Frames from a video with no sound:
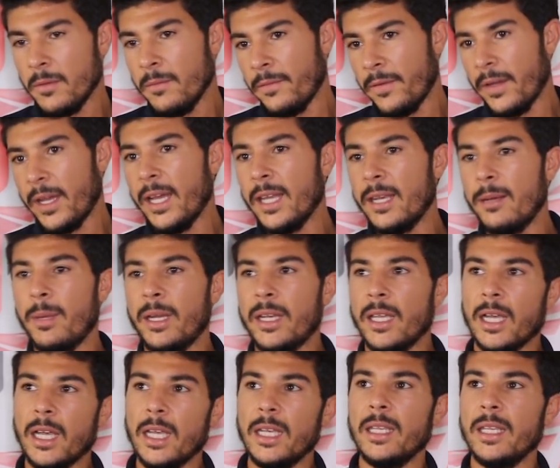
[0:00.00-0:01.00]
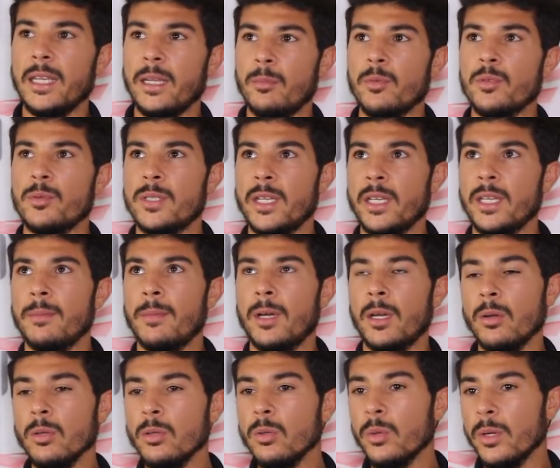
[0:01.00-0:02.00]
انفعل معناها قال لي انا مش نحكي
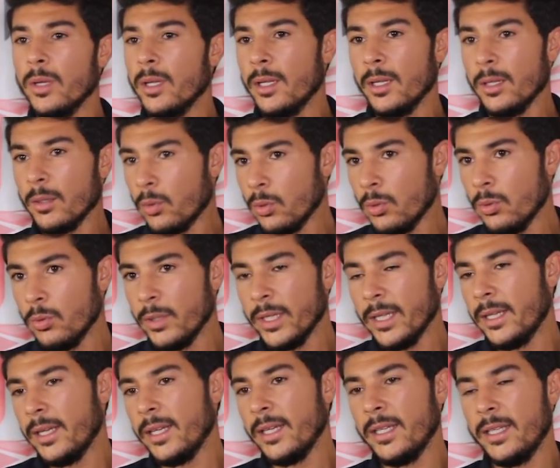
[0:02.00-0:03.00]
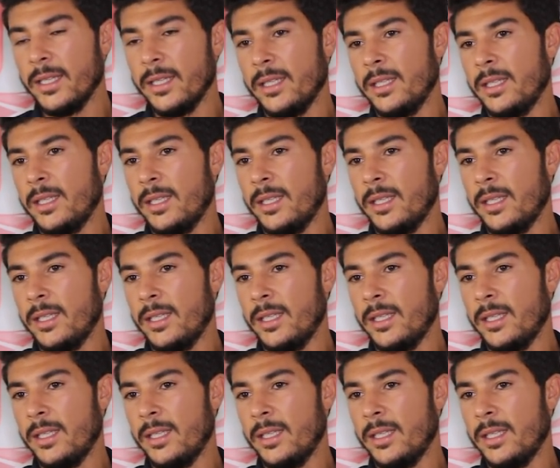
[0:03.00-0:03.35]
معاه قلت له قلت له انا راني